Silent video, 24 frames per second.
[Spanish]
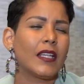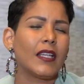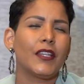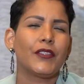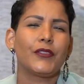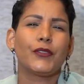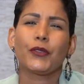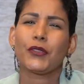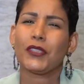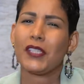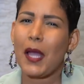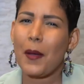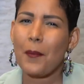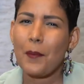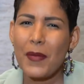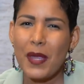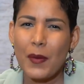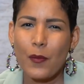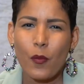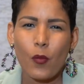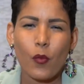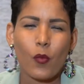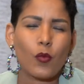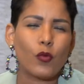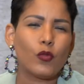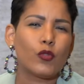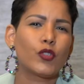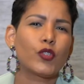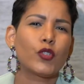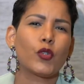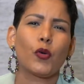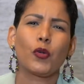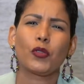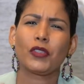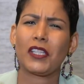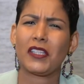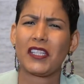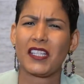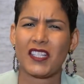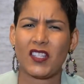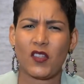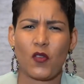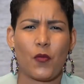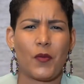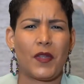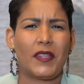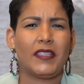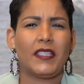eh, yo te amé mucho, te
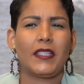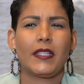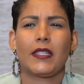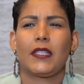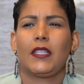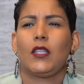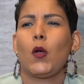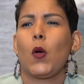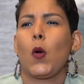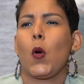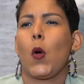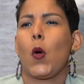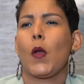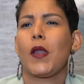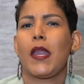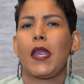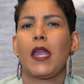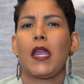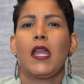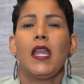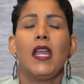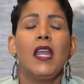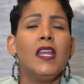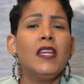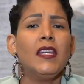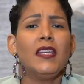deseo bendiciones,